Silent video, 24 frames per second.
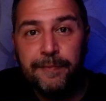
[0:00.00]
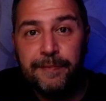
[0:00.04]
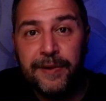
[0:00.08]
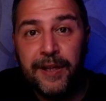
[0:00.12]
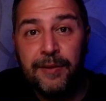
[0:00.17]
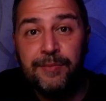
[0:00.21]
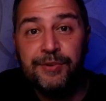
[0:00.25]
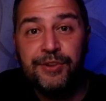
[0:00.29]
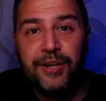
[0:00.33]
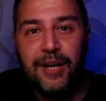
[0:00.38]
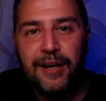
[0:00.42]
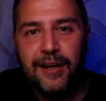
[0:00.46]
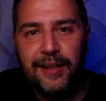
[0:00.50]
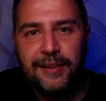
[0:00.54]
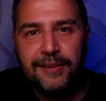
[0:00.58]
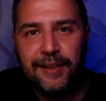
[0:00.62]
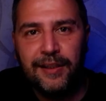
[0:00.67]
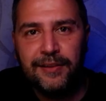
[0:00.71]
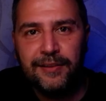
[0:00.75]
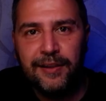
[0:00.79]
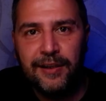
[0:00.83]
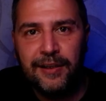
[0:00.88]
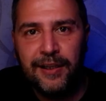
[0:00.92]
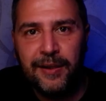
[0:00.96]
deprem
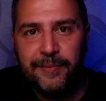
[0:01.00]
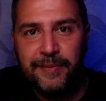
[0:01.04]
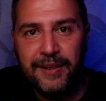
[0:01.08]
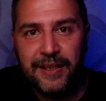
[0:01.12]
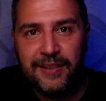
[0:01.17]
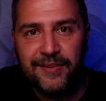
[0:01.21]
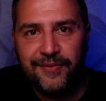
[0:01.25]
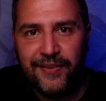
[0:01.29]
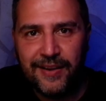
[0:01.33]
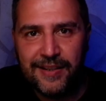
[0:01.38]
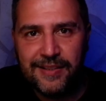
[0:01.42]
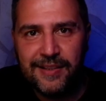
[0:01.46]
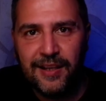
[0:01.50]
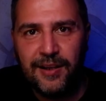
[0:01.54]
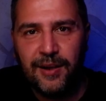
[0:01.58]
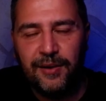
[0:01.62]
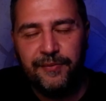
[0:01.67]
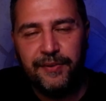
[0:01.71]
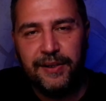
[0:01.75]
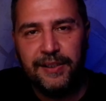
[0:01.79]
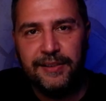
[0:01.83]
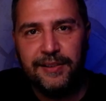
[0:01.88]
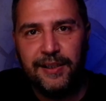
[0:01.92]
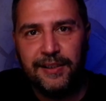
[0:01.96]
şarlatanlarına biraz fazla
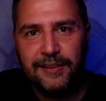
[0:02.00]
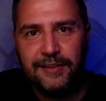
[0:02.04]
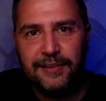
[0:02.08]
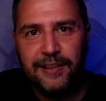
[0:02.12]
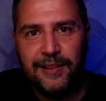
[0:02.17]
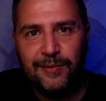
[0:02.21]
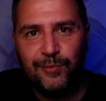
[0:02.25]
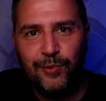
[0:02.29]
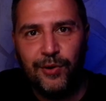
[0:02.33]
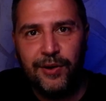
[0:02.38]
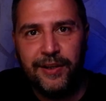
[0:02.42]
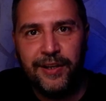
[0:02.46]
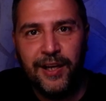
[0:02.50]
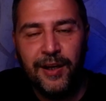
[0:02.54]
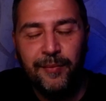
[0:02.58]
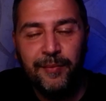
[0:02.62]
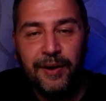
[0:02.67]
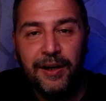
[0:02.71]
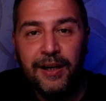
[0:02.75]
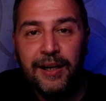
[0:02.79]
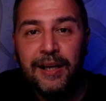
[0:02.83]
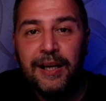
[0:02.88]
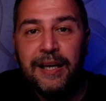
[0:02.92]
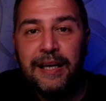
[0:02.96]
kafayı taktılar bu ara
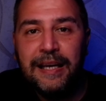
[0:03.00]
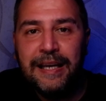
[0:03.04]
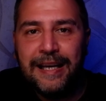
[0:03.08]
ama